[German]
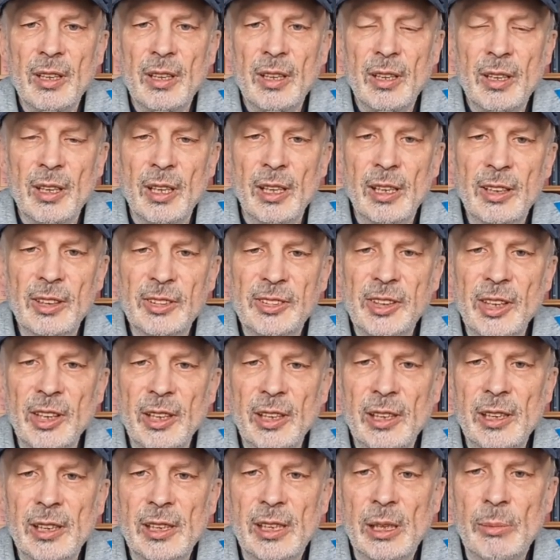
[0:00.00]

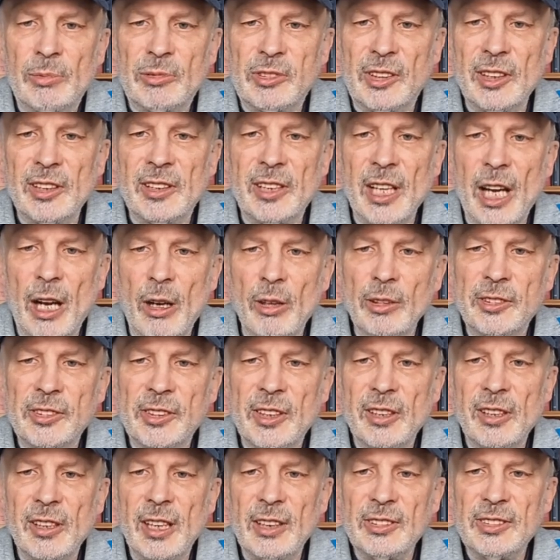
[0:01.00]
Israel gibt sich
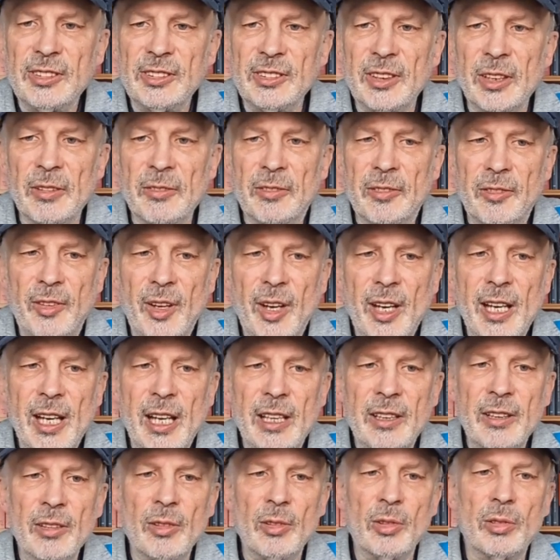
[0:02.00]
ausgelassenen
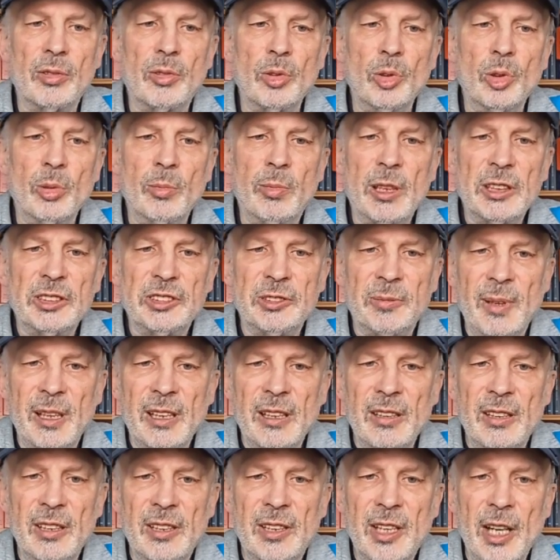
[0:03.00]
Feiern und
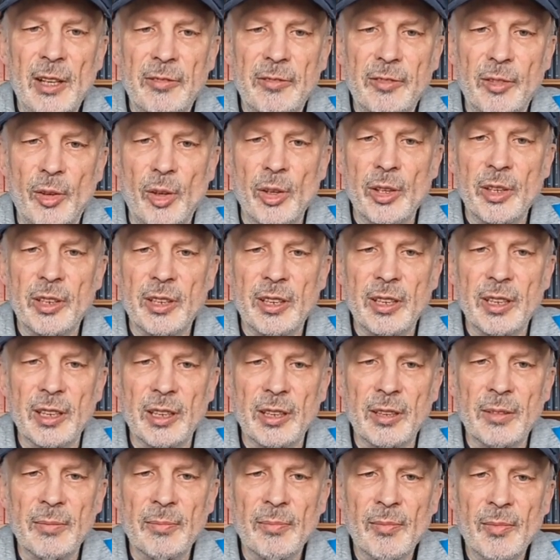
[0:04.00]
überschwänglicher Freude hin.